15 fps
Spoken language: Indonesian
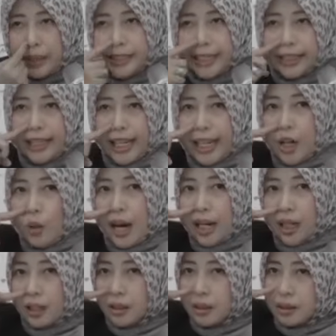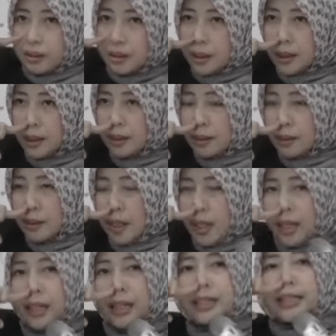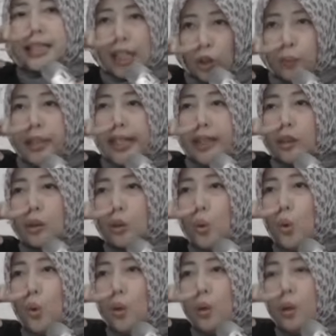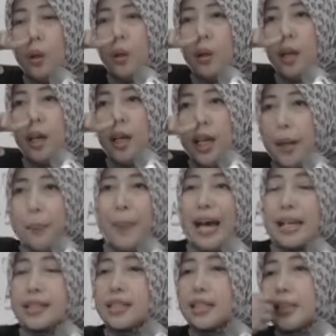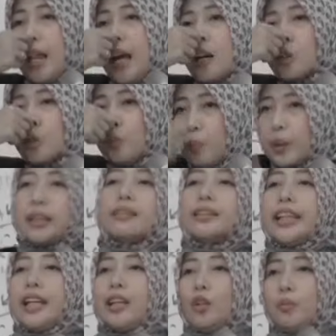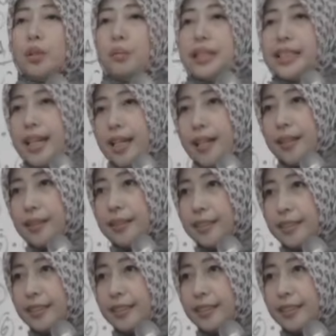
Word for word: Pencet dari luar. Cet. Satu menit, tunggu. Lepas, langsung berhenti itu mimisan.